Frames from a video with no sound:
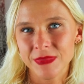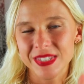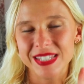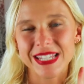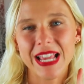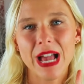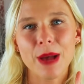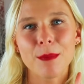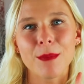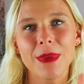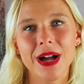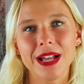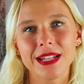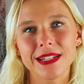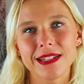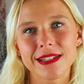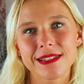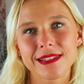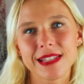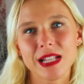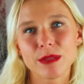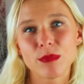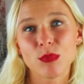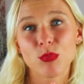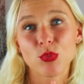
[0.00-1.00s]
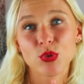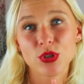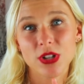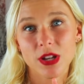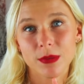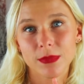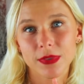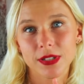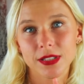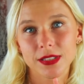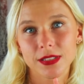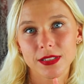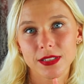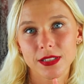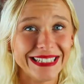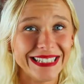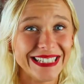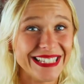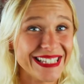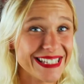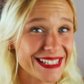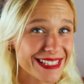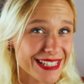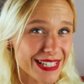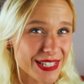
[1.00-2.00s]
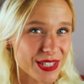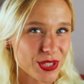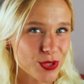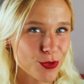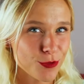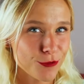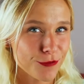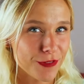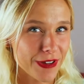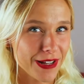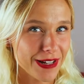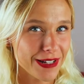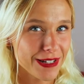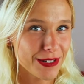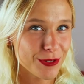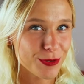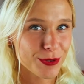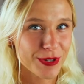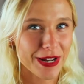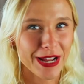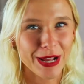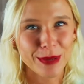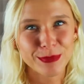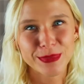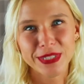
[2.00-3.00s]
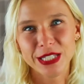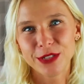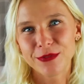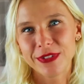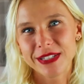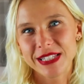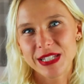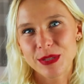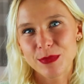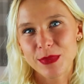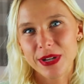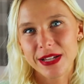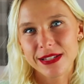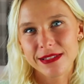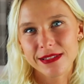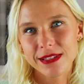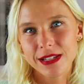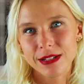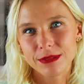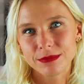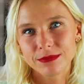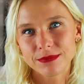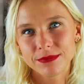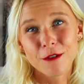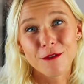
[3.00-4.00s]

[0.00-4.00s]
Sie haben alle dasselbe Muttermal. Ist das Zufall oder haben sie etwas gemeinsam?